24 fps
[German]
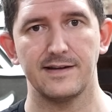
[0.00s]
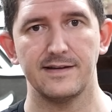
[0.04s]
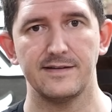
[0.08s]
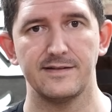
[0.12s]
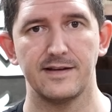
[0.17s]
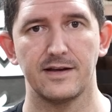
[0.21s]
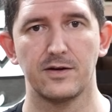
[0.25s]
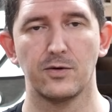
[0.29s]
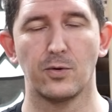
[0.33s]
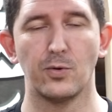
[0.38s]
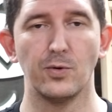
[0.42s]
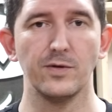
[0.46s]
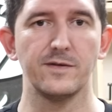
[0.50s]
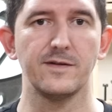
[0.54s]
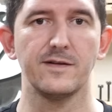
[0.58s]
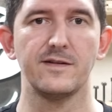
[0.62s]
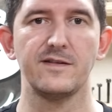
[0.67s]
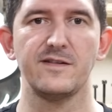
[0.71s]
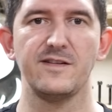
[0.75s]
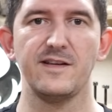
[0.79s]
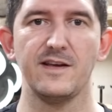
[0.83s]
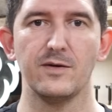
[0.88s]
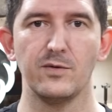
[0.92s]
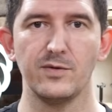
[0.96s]
Da ist der große
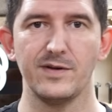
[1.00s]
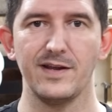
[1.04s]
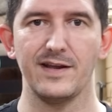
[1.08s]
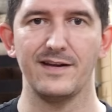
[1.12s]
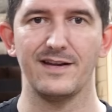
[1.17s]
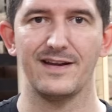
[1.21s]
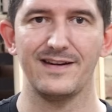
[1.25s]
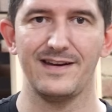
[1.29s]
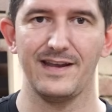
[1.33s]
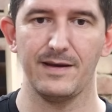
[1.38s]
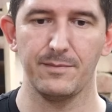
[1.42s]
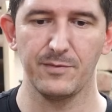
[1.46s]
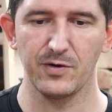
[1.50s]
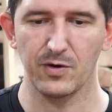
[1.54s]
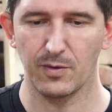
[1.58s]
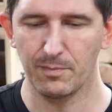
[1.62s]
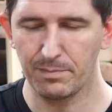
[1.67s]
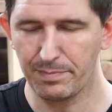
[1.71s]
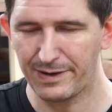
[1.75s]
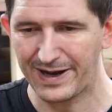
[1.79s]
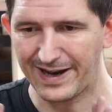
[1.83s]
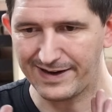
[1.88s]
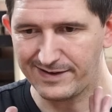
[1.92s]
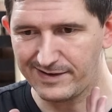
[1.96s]
Zeh und der daneben
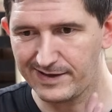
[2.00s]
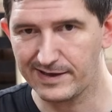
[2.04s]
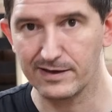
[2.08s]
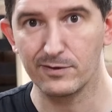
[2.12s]
komplett